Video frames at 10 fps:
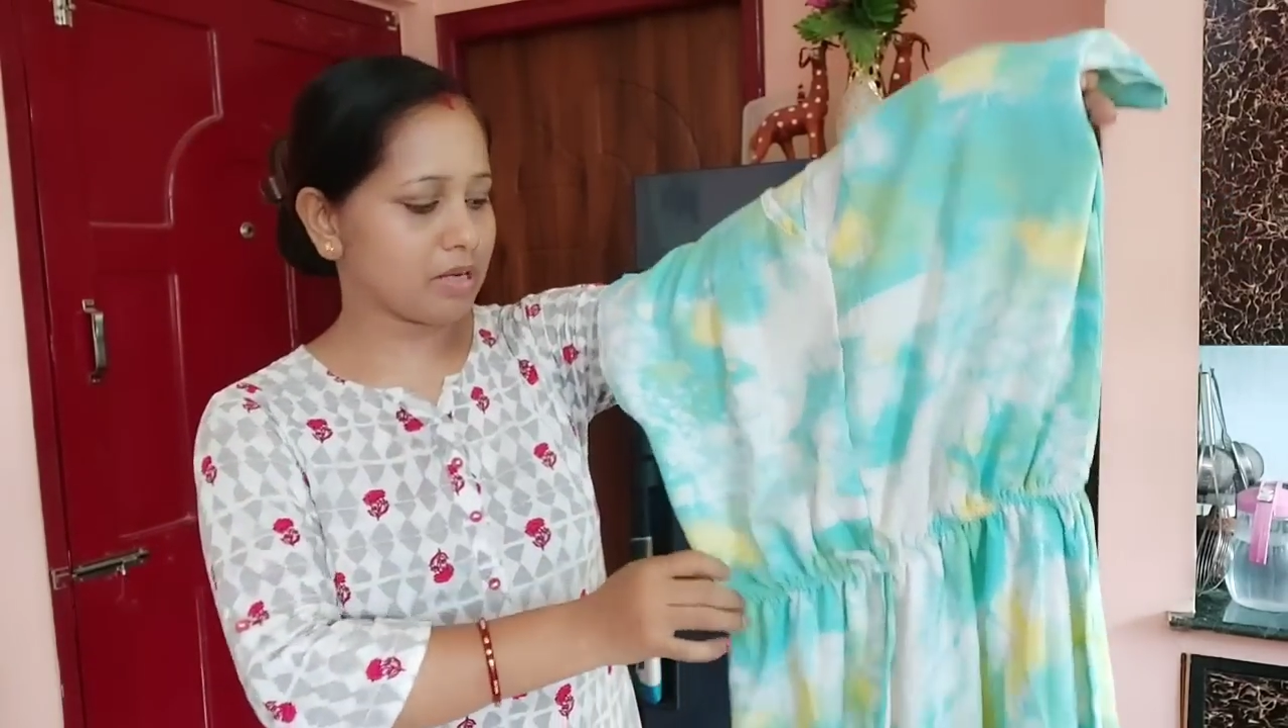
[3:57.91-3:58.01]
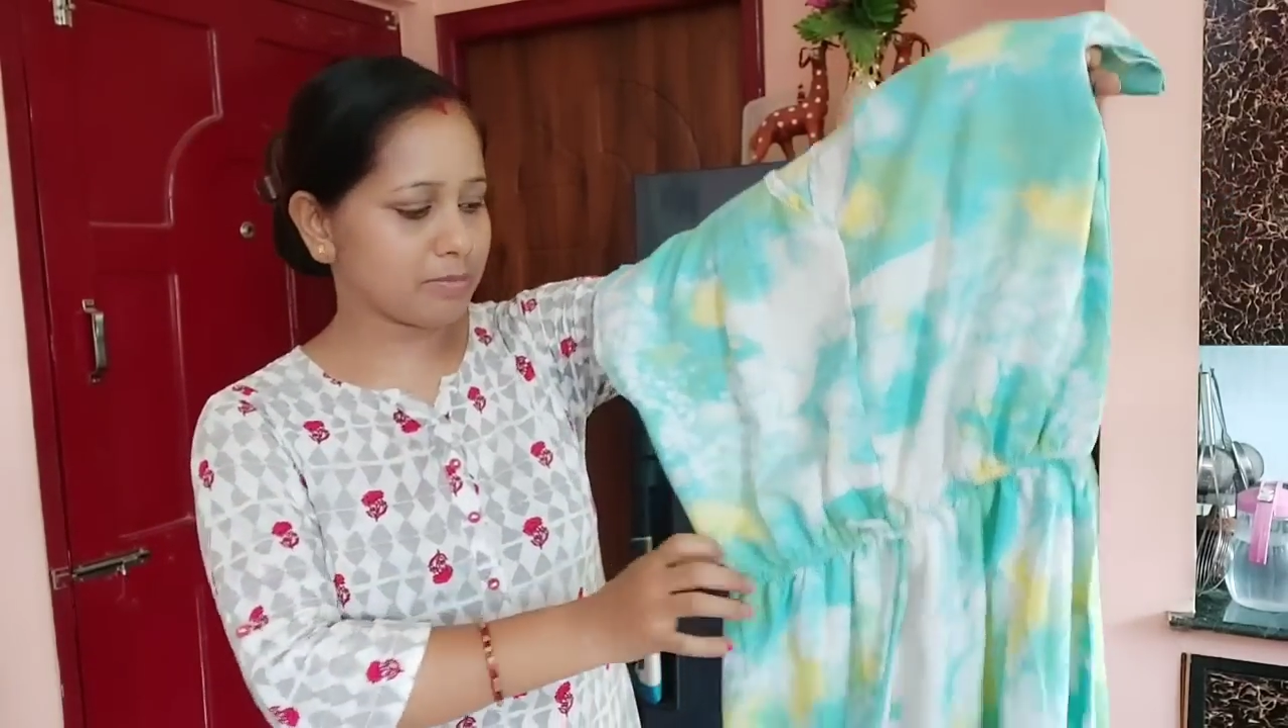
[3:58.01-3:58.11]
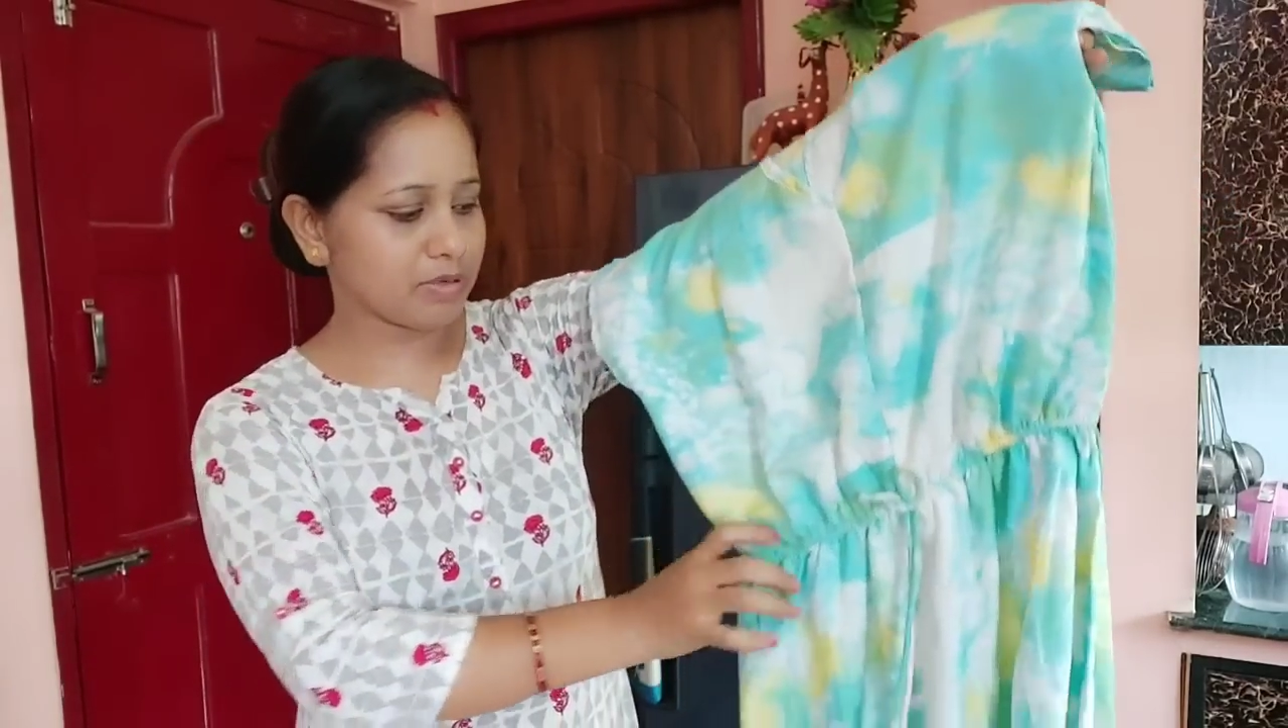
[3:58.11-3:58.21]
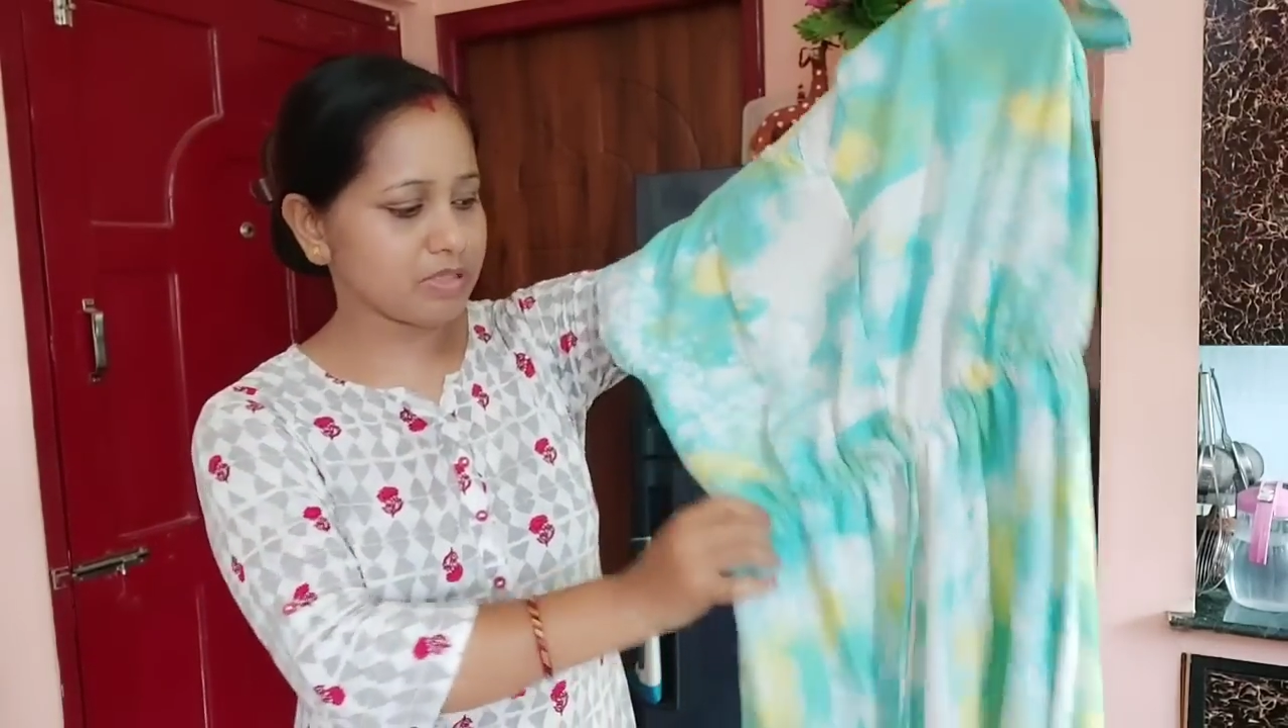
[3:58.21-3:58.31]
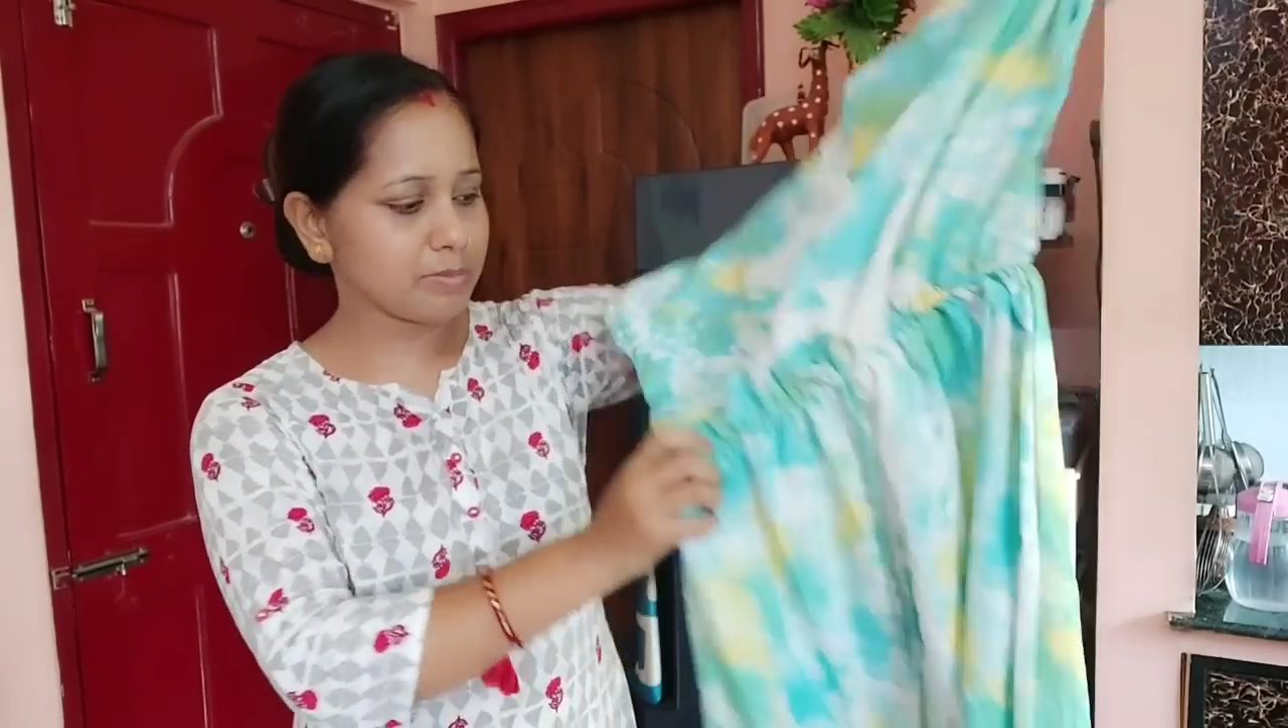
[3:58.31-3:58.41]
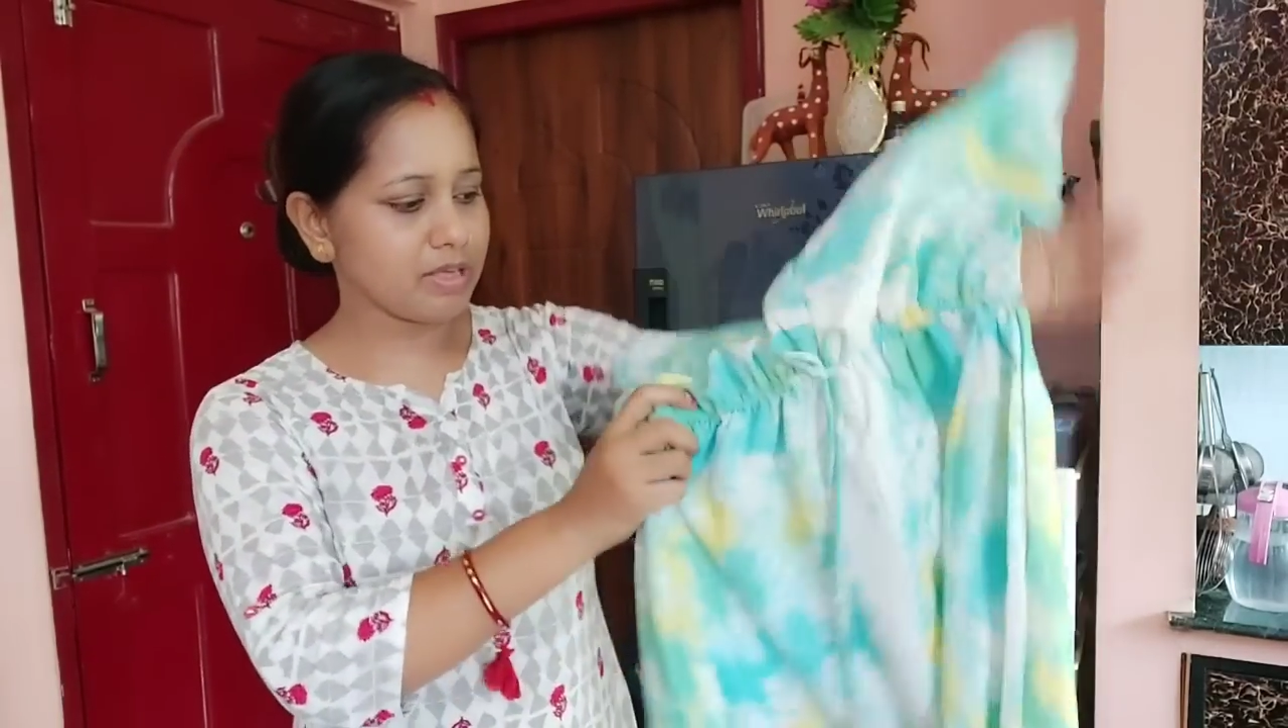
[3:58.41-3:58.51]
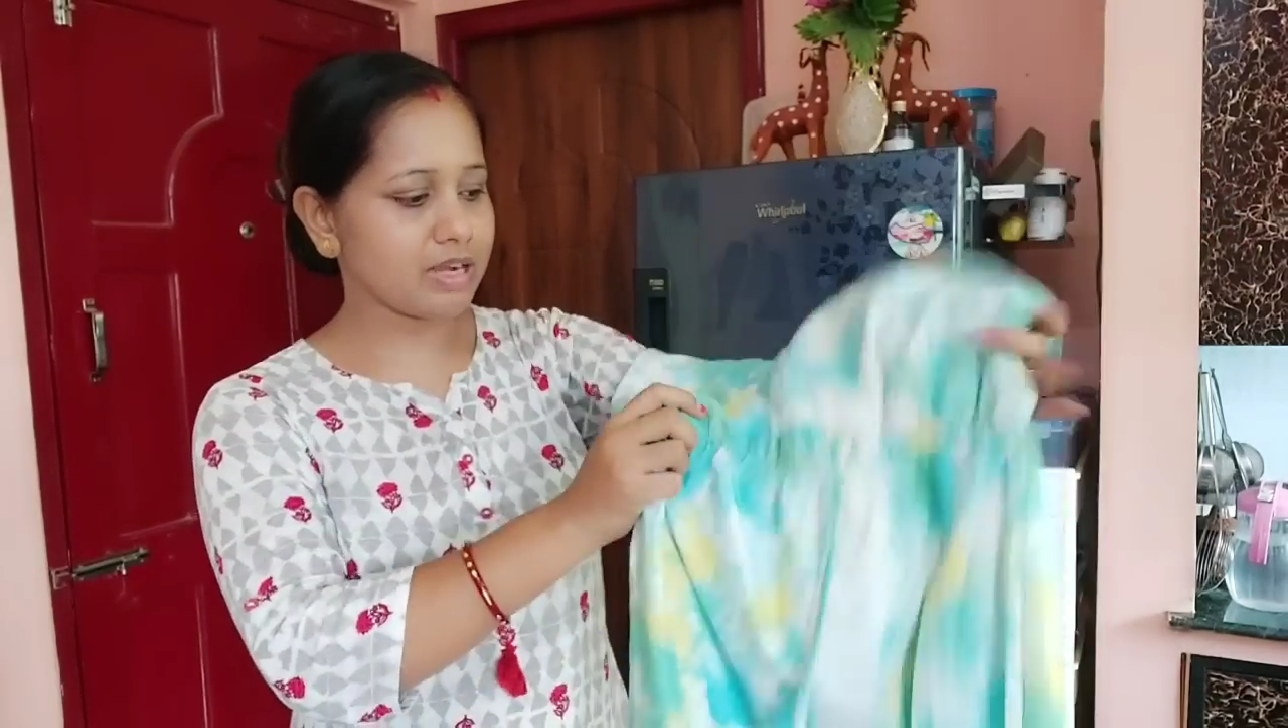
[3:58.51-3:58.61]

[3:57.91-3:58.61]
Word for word: আরাম পাওয়া যাবে